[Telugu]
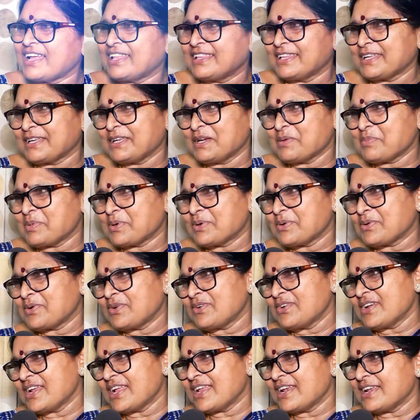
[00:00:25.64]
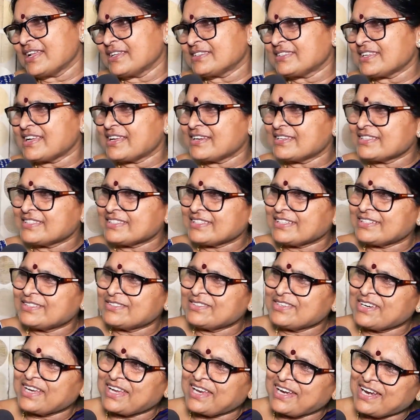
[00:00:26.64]
నా దగ్గర పడుకోడు నేనే సహనం
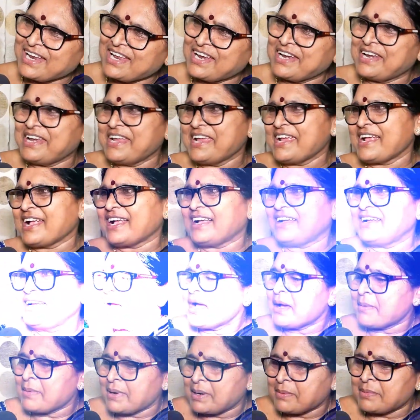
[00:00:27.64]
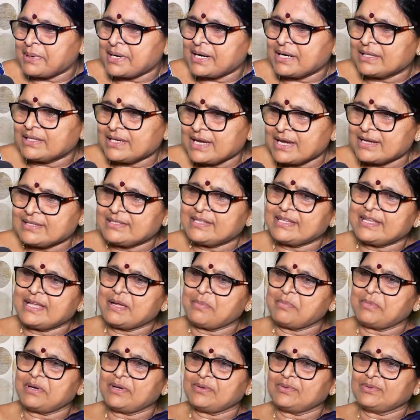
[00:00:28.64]
చేయడం నేనే అన్నీ ఇంకా ఆ బాబు అంటది నేను
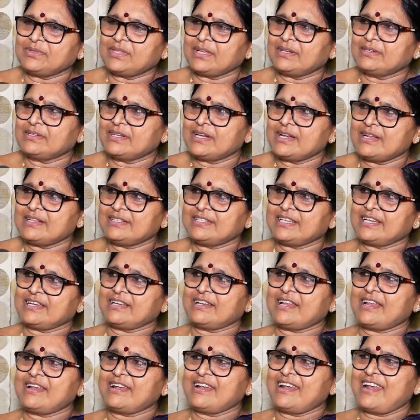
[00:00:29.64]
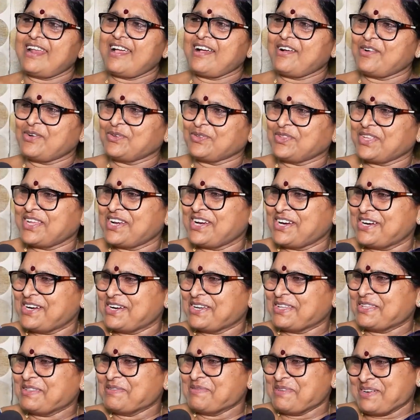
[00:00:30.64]
సీఎంని అవుతాను నేను జగన్ లాగా అవుతాను
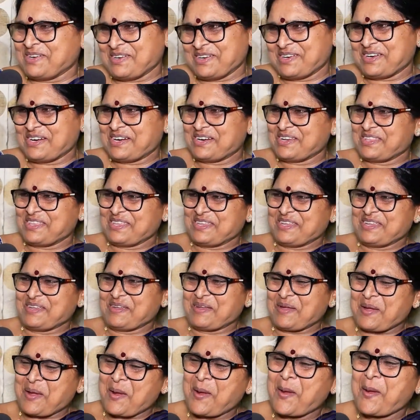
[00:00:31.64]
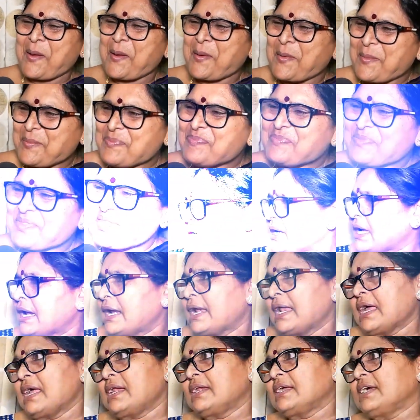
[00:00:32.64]
అంటుంది మాట్లాడు
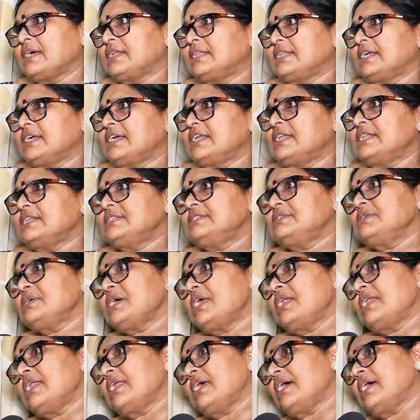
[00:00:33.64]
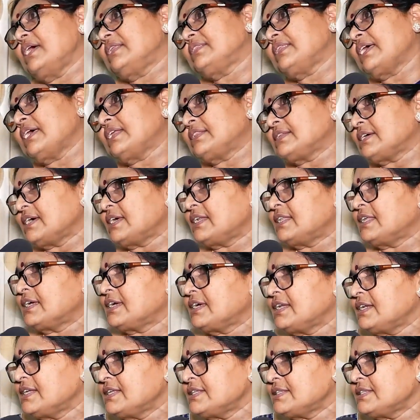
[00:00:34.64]
వాళ్ళ నాన్నగారి దగ్గర నుంచి వాళ్ళ తాతగారి దగ్గర